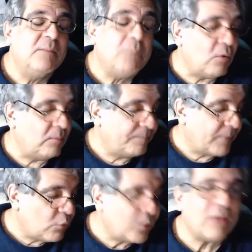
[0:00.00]
Bom,
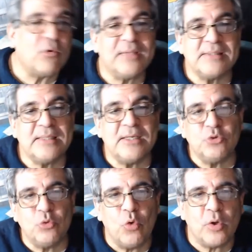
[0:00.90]
o que acontece é o
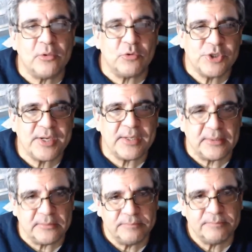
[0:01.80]
seguinte, o Godel
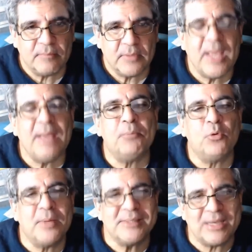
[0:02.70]
chega né,
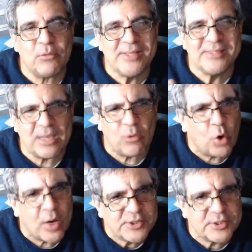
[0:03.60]
por uma sequência
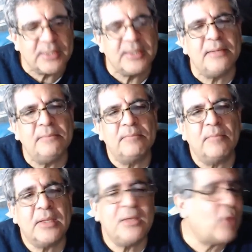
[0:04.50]
lógica, né,
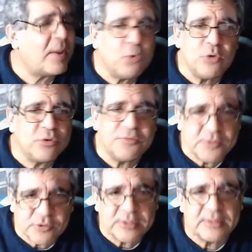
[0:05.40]
que não é muito
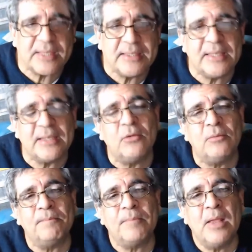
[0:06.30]
difícil de entender,
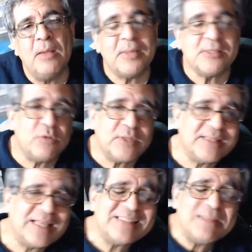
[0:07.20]
não, mas eu vou
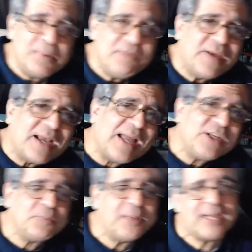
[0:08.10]
tentar simplificar
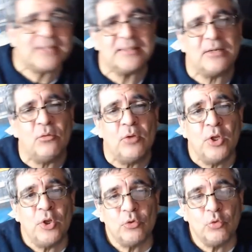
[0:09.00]
a explicação
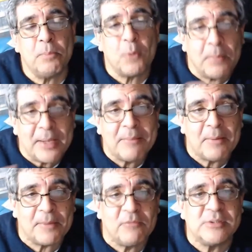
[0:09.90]
do
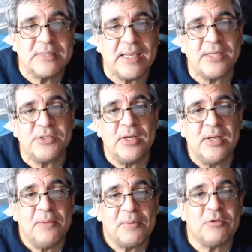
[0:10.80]
problema para vocês,
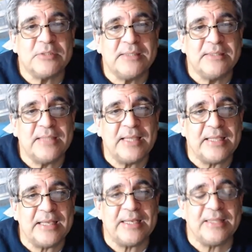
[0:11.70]
para vocês
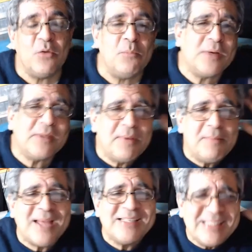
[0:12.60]
entenderem. Então, por exemplo,
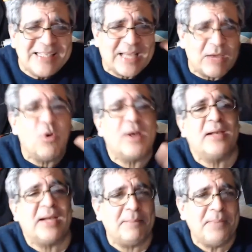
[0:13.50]
imagina agora
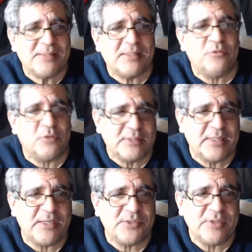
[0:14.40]
na cabeça de
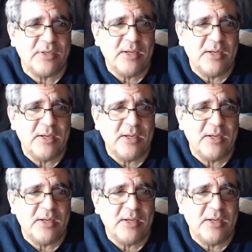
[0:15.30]
vocês